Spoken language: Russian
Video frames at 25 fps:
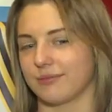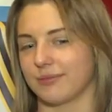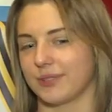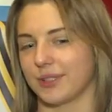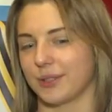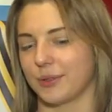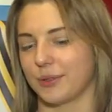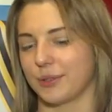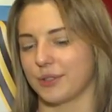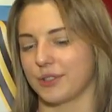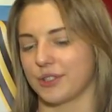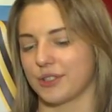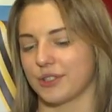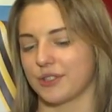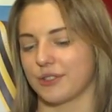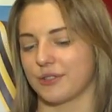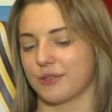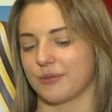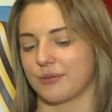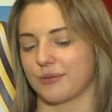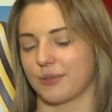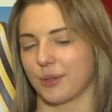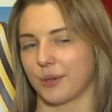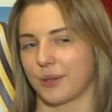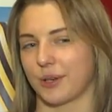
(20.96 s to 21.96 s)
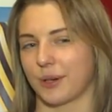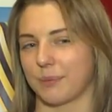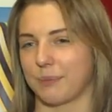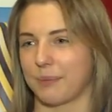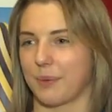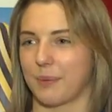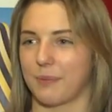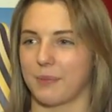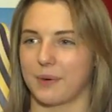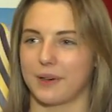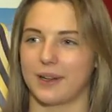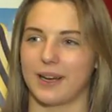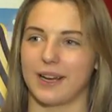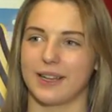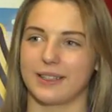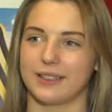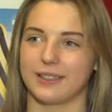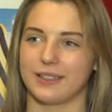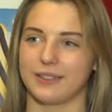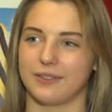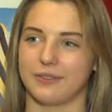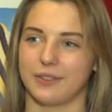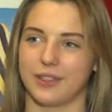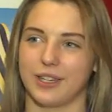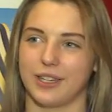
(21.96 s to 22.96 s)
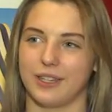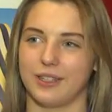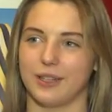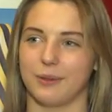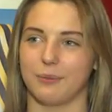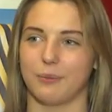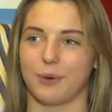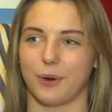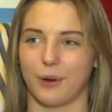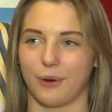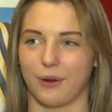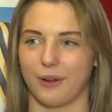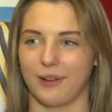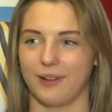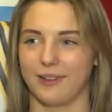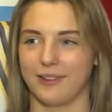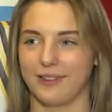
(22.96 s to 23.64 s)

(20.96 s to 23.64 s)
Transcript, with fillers: ты хочешь только помогать и творить добро.